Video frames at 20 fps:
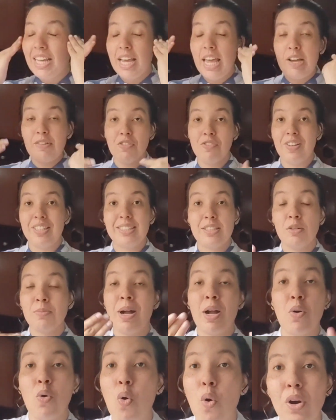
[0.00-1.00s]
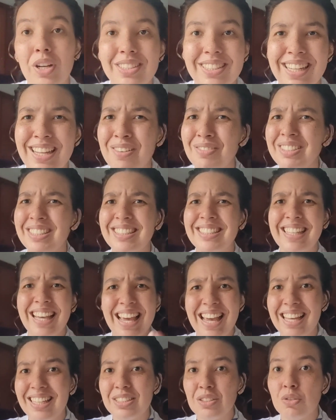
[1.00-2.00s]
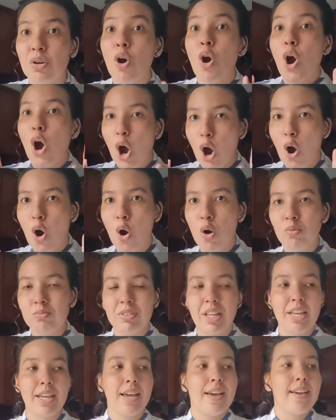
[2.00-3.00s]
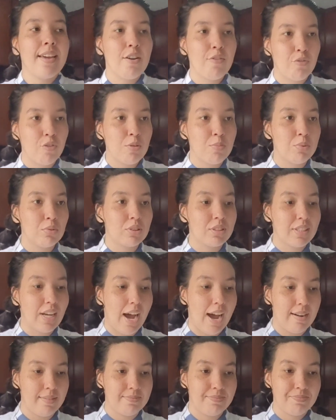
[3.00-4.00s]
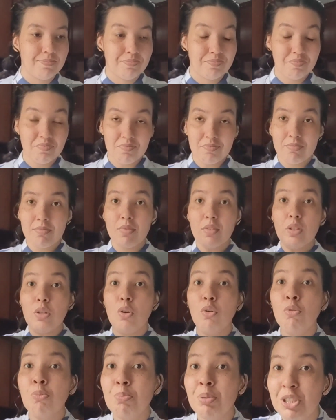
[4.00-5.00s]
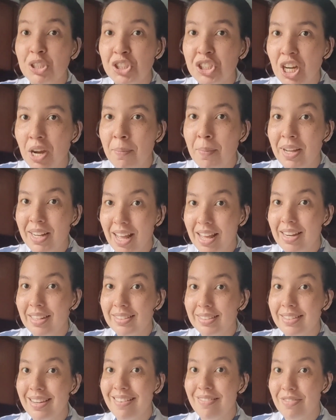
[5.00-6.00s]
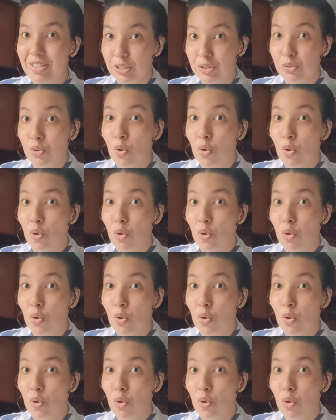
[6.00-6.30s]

eu vou fazer uma coisa e eu esqueço. Ó, ontem eu fui buscar um pijama na área de serviço.